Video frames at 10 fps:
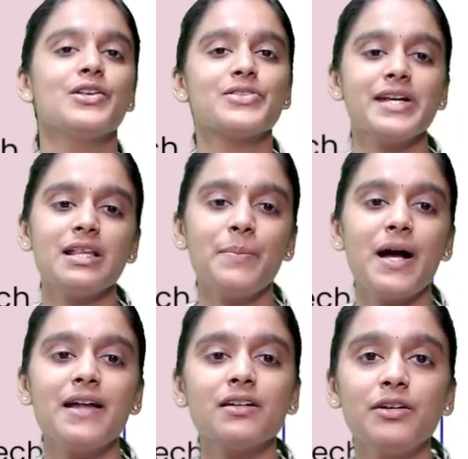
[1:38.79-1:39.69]
ஸோ இதில்
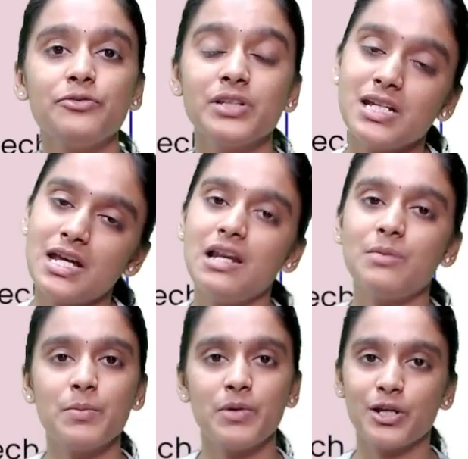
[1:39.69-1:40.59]
பேராகிராஃப் வந்து
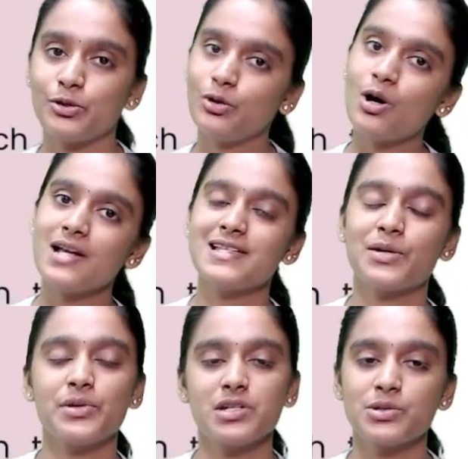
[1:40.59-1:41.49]
எல்லாமே படிக்கணும் லாங்
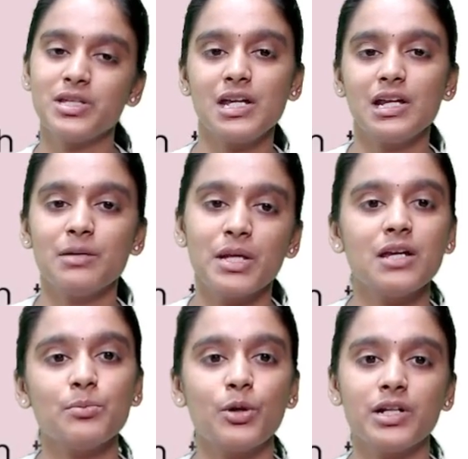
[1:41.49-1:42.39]
ஆன்சர் கொஷின்ஸ் வந்து எல்லாமே
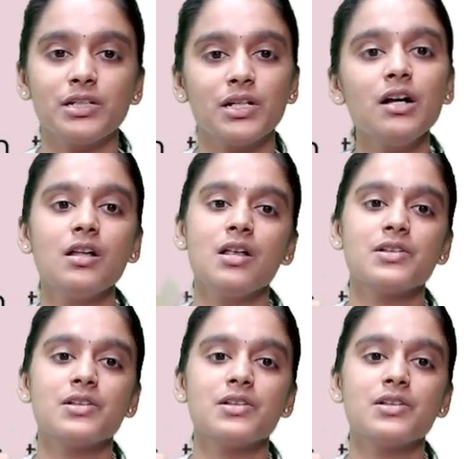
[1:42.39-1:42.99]
இம்பார்ட்டண்ட் தான்